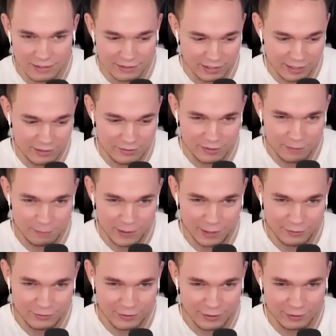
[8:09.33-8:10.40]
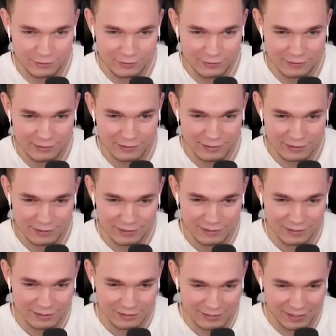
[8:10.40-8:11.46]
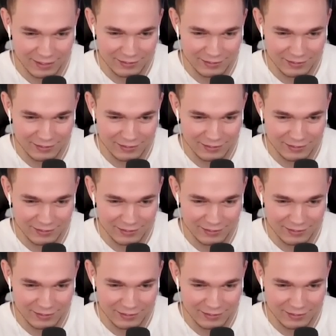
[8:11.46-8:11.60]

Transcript: Da hinter dem Berg, sage ich. Da